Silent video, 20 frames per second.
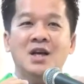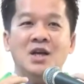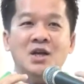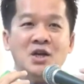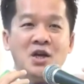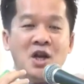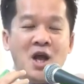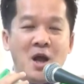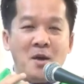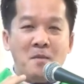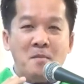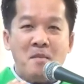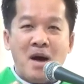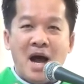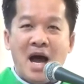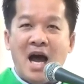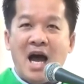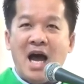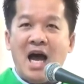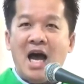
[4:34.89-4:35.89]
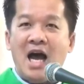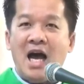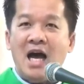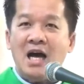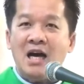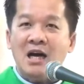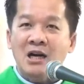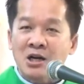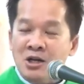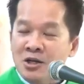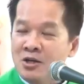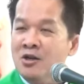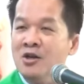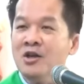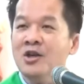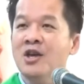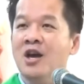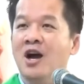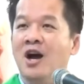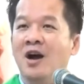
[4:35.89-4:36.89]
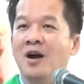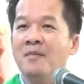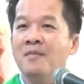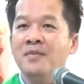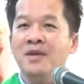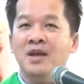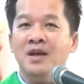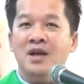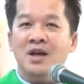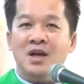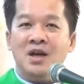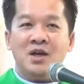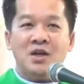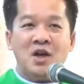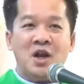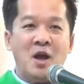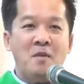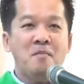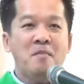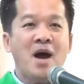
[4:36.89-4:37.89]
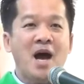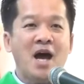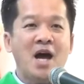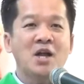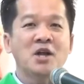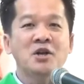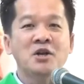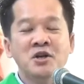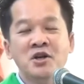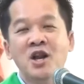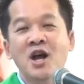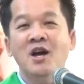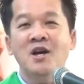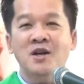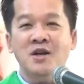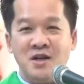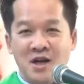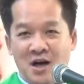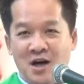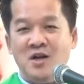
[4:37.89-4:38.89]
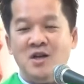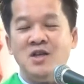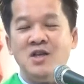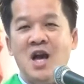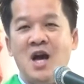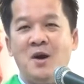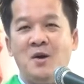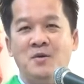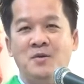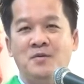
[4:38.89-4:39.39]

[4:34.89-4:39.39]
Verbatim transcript: để mà hướng dẫn, để mà nâng đỡ nhau.